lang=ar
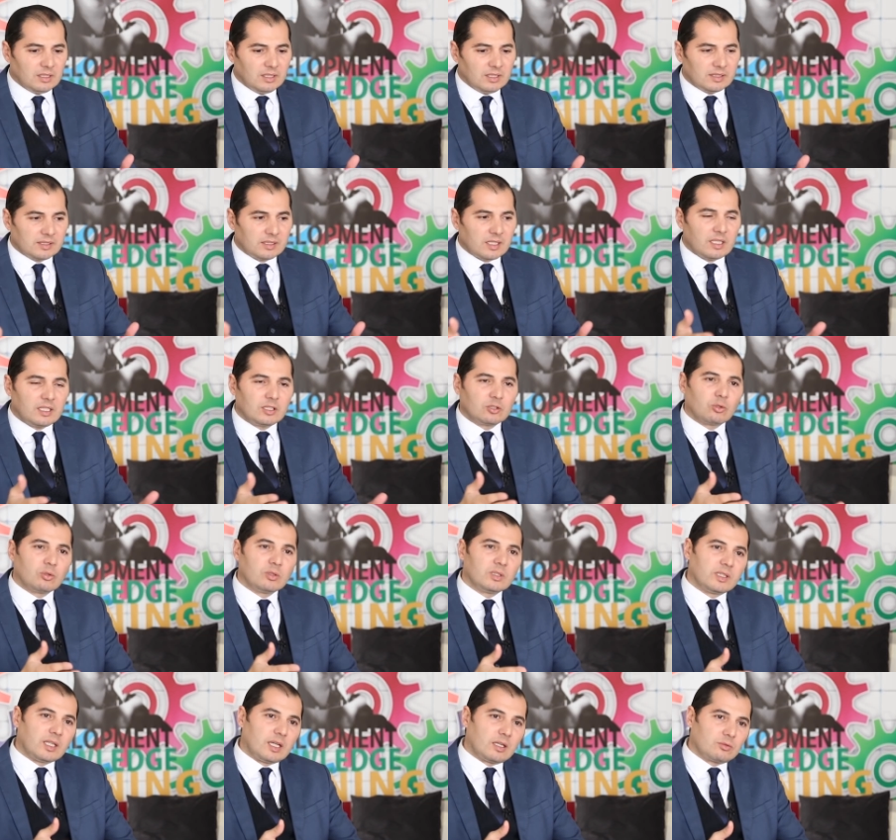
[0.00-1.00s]
انسان
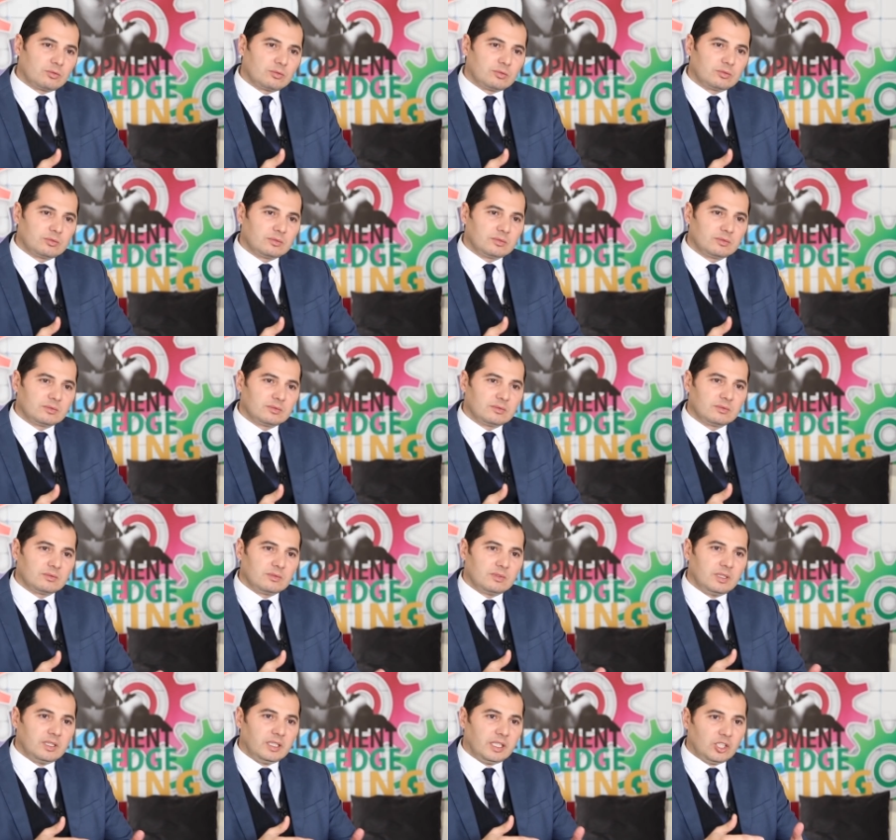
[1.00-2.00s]
يدخل لدارو
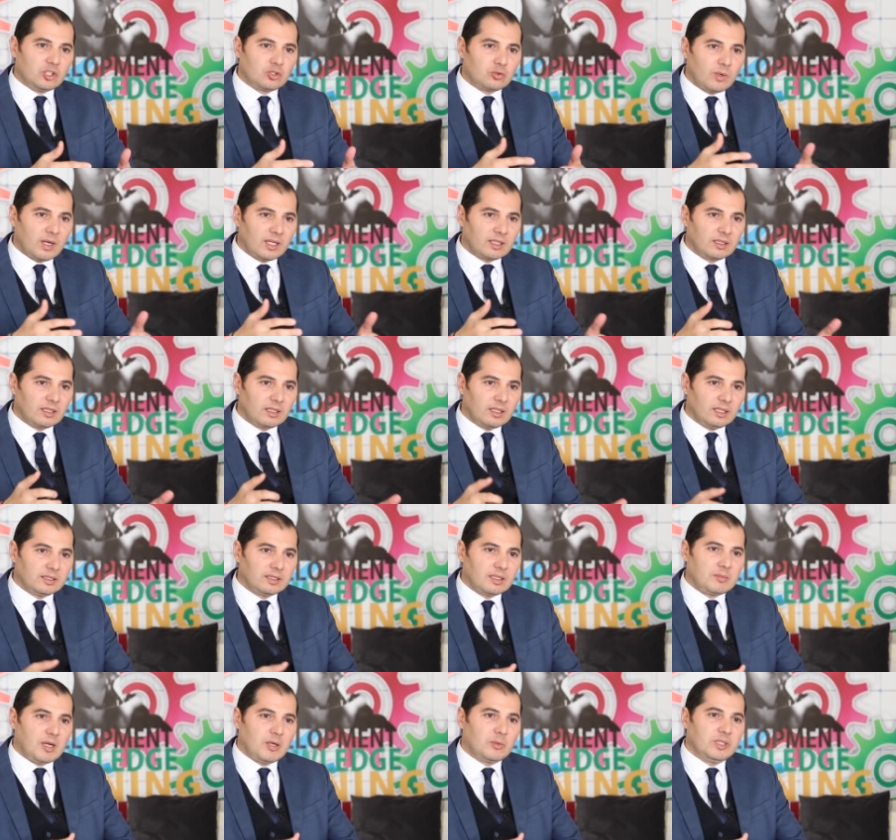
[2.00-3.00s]
يعيش واحد
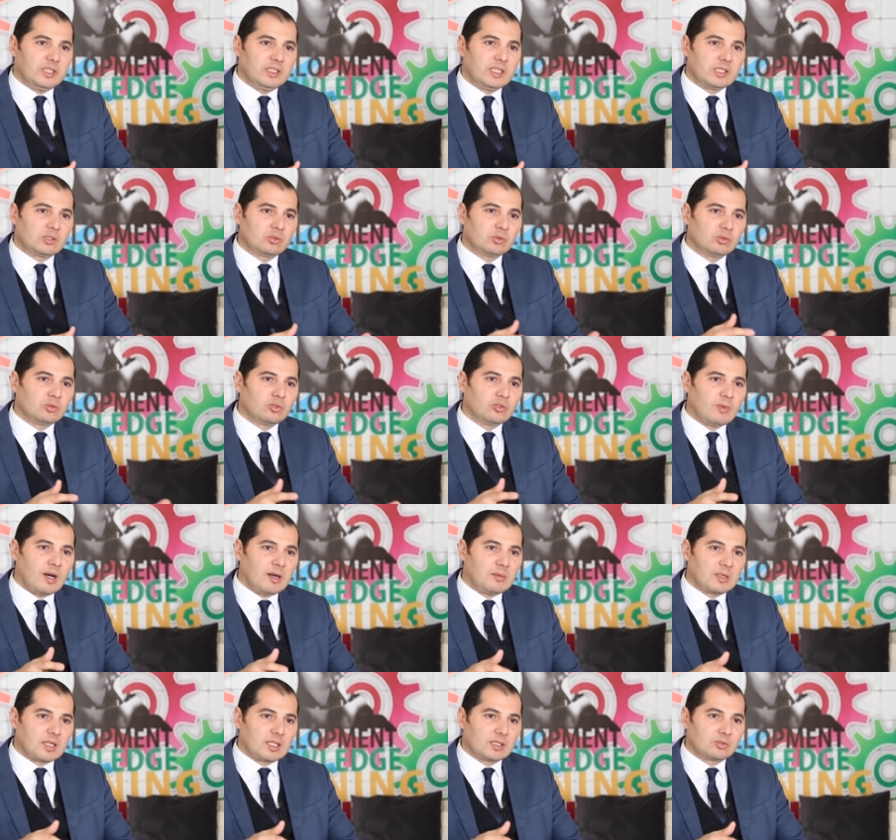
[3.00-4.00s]
اللحظه مع وليداتو
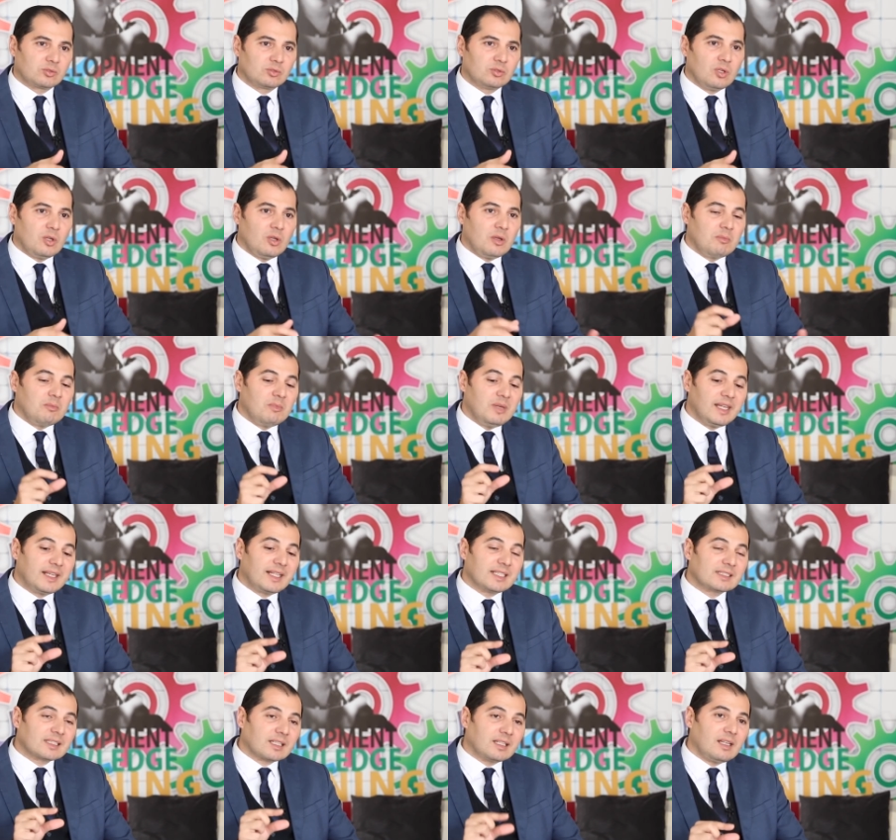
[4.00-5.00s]
ومع مراتو ملي
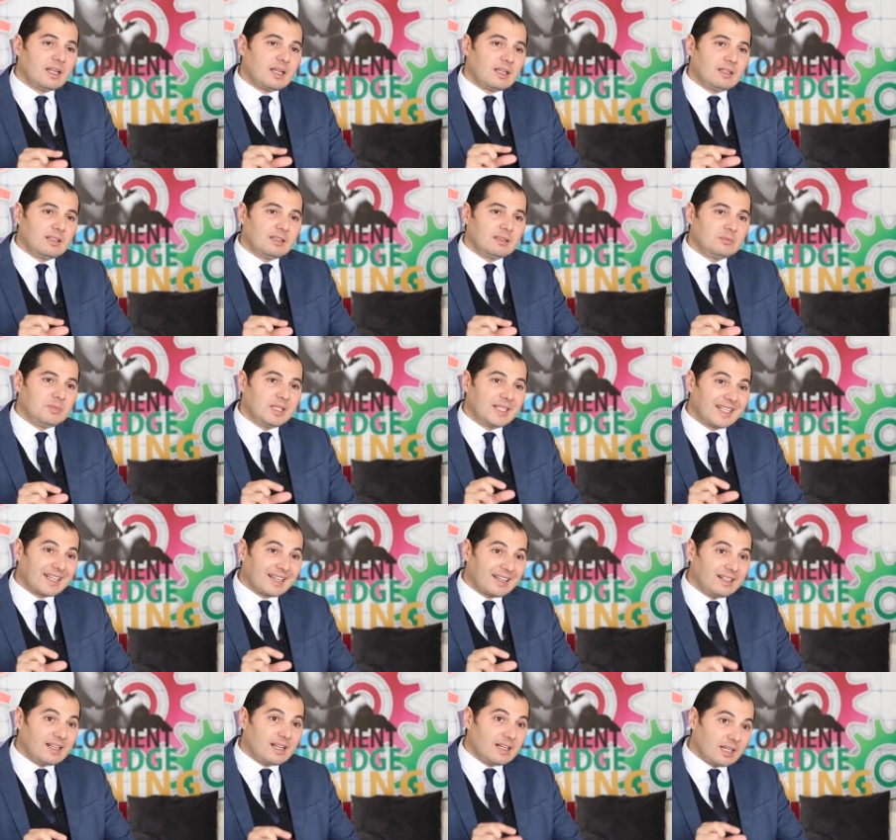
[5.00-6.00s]
كتقلال ملي
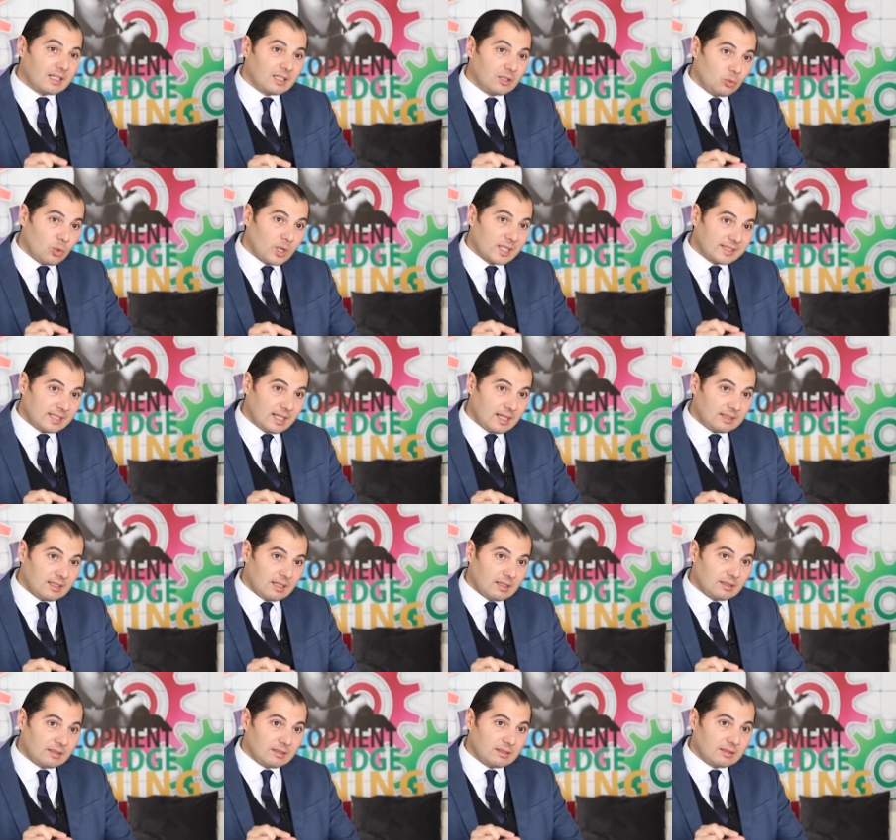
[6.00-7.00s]
كيقلال هذا الوقت
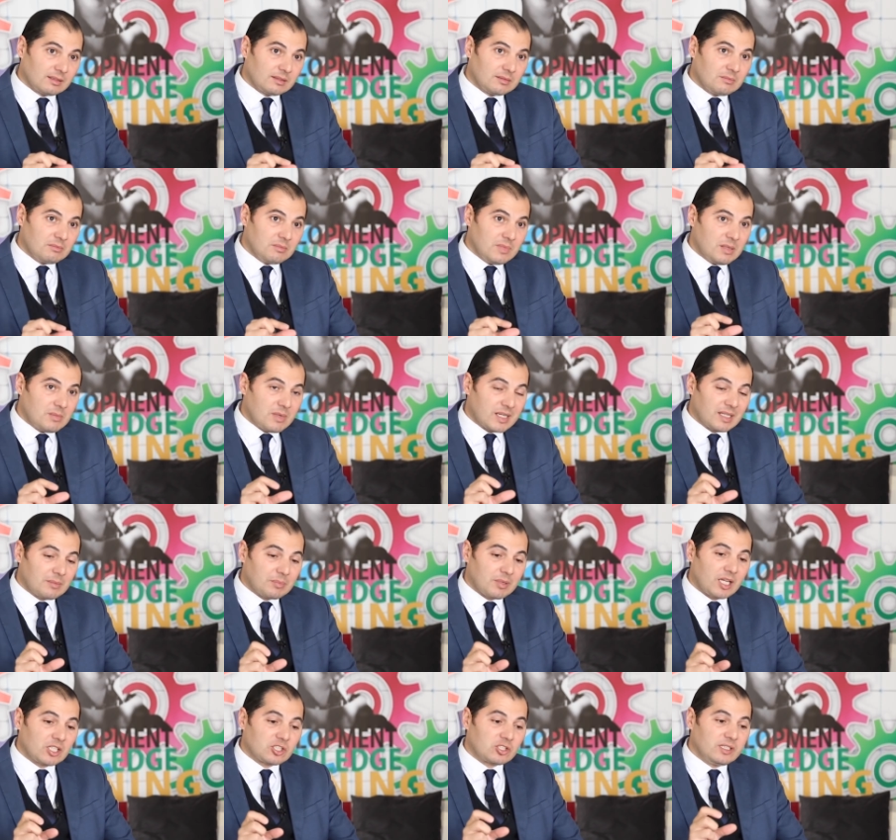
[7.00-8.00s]
هذا ملي ما
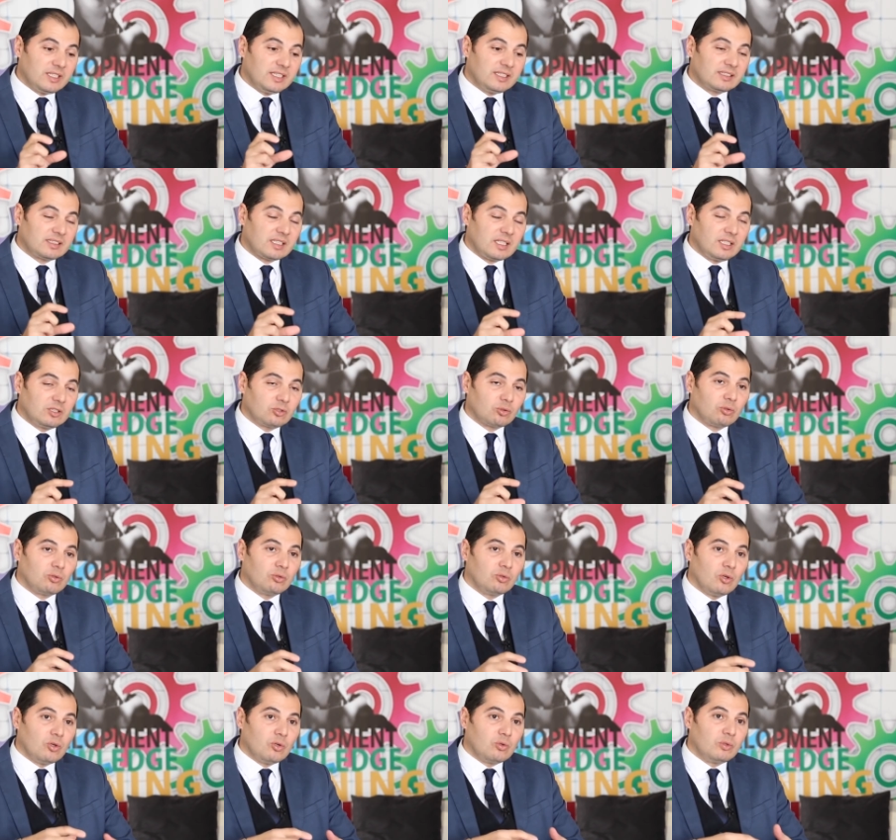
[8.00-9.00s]
كيبقاش الانسان
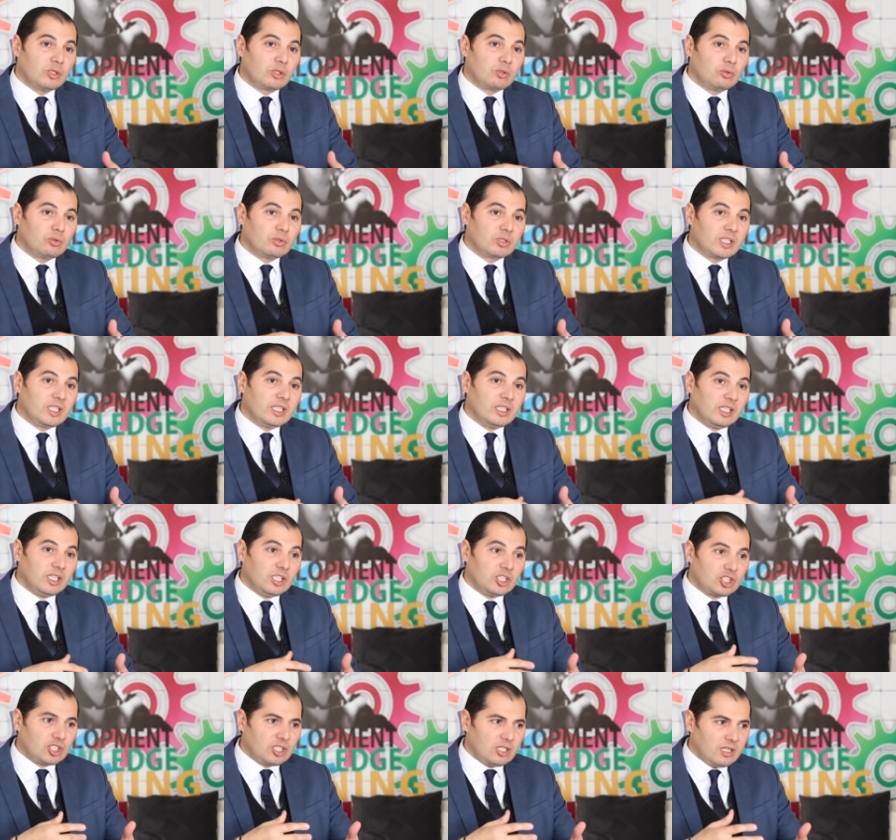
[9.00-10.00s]
يدخل ويكون
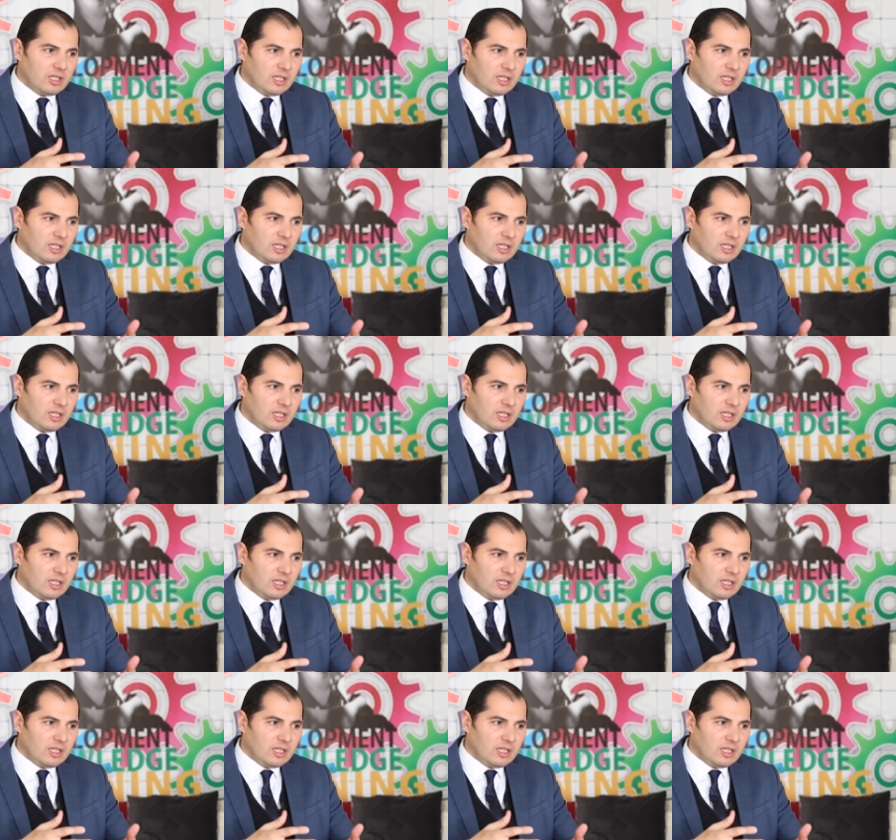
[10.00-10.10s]
كيعيش